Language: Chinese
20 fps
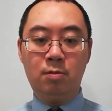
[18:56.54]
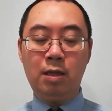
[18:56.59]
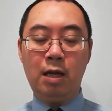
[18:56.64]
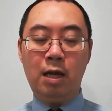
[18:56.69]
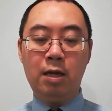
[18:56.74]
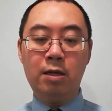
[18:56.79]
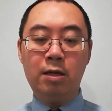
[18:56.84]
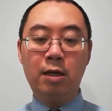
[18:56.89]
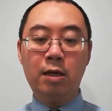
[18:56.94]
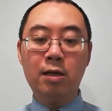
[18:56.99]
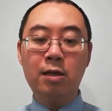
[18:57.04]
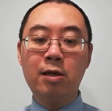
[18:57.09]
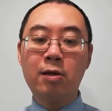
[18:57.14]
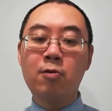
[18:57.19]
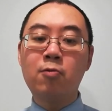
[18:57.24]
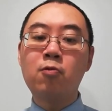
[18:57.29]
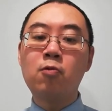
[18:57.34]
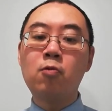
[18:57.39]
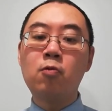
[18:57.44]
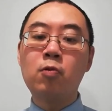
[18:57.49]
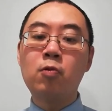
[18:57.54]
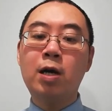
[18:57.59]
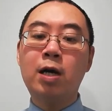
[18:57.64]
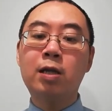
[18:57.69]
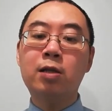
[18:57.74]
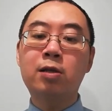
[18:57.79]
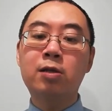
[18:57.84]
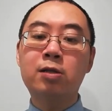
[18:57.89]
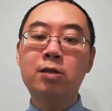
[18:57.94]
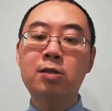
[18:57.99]
带给你苦
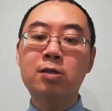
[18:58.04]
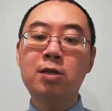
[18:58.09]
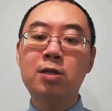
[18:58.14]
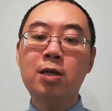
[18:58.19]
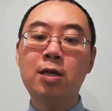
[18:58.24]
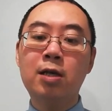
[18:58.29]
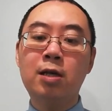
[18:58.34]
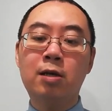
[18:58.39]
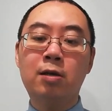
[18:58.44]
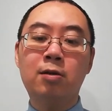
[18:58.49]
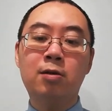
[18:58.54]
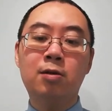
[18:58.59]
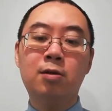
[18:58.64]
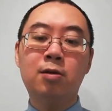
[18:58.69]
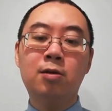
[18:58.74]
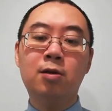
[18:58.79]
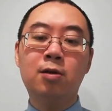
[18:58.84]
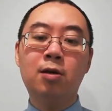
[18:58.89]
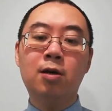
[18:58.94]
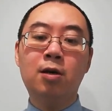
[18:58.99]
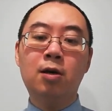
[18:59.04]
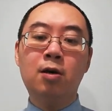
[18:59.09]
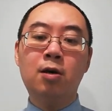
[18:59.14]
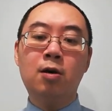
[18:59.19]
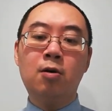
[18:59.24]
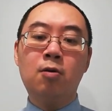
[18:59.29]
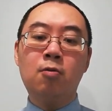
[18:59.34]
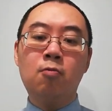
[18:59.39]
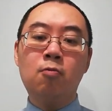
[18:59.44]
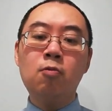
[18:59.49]
难的一切，
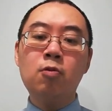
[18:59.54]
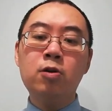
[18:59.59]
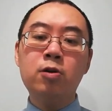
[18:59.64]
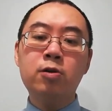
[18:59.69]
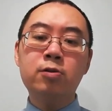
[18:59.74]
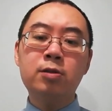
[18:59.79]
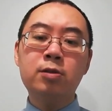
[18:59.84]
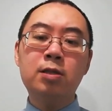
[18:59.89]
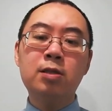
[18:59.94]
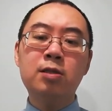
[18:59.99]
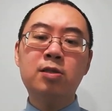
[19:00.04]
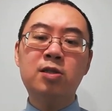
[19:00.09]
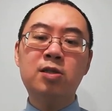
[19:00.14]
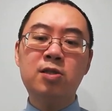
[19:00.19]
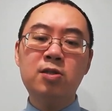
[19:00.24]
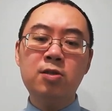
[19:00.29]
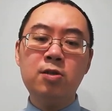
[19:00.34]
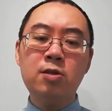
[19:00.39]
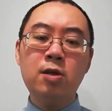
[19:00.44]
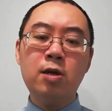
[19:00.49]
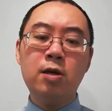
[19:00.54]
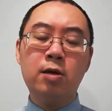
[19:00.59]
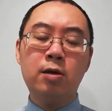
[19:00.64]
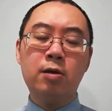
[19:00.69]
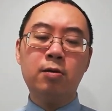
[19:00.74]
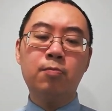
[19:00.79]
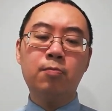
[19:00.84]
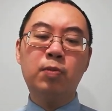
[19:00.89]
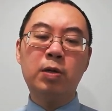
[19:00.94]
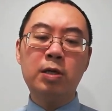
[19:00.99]
无论是失
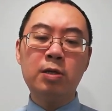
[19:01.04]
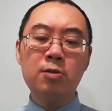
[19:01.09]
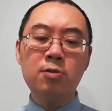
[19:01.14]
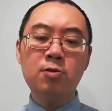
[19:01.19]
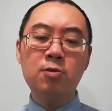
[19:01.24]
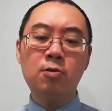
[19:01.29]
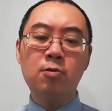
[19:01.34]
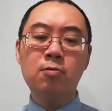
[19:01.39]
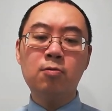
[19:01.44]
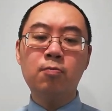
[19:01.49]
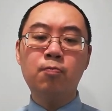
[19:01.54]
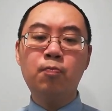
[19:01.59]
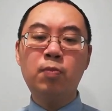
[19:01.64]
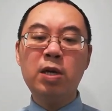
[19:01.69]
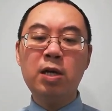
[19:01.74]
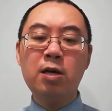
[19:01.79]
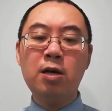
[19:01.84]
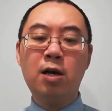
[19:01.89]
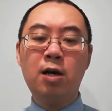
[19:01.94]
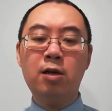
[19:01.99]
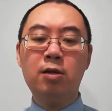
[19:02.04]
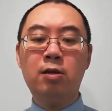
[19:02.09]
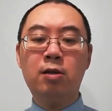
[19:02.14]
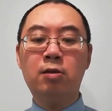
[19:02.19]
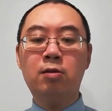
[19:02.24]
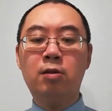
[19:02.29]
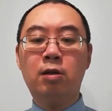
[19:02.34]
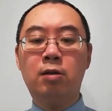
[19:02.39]
业、贫穷、病害等